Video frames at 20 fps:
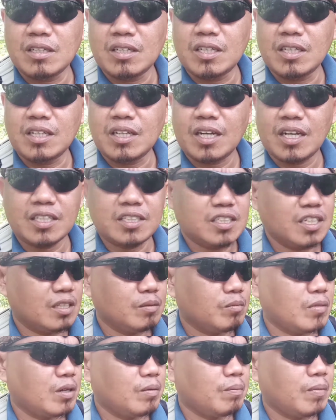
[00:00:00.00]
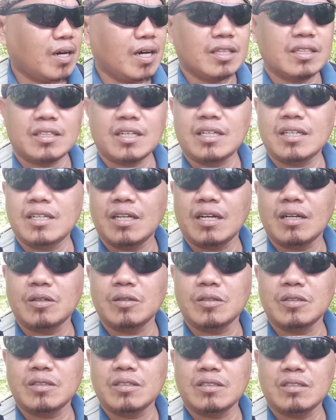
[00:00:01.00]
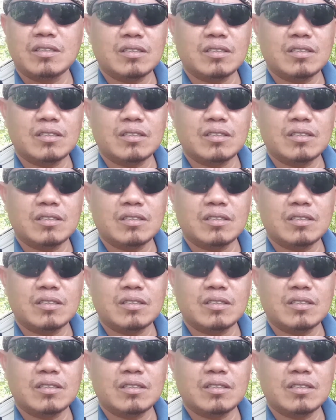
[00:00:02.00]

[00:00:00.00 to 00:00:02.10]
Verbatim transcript: ini hasil manfaatnya daun